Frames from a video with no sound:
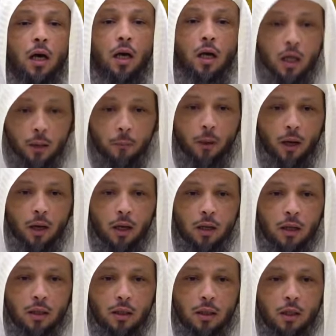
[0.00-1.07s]
الإبل
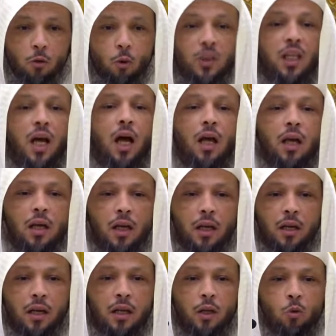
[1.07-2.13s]

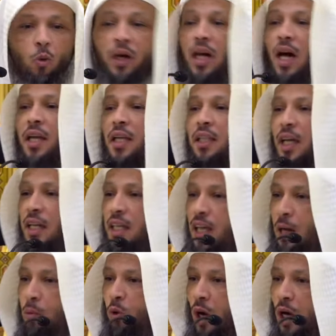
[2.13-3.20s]
وتأخر وكانت
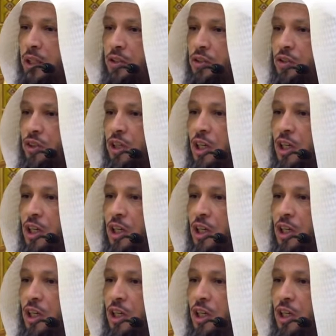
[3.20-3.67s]
أيام حج